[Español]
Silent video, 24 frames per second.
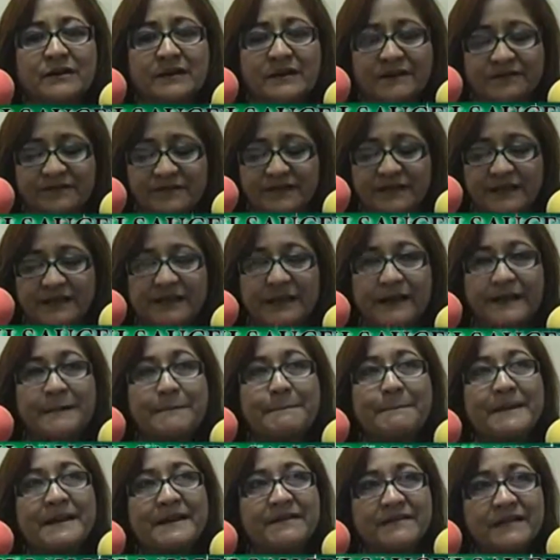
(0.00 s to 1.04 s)
la finalidad de
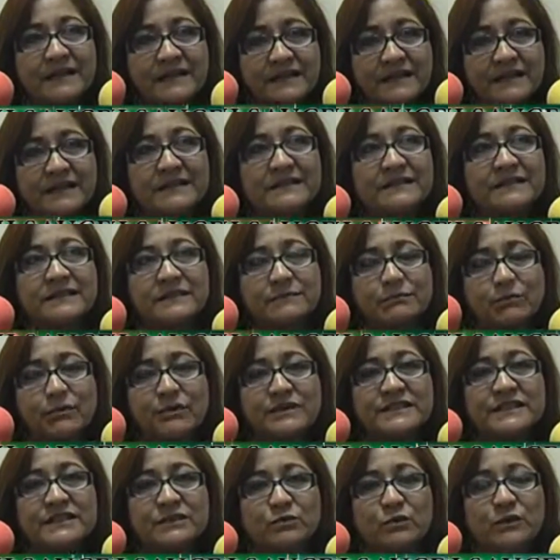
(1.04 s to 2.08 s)
prevenir ese tipo de
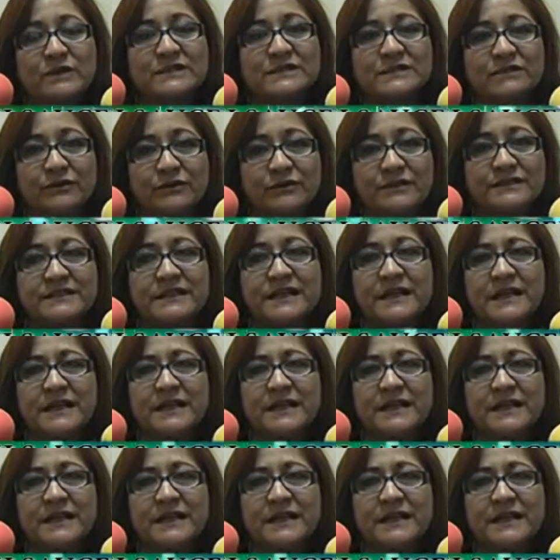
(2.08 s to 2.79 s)
situaciones.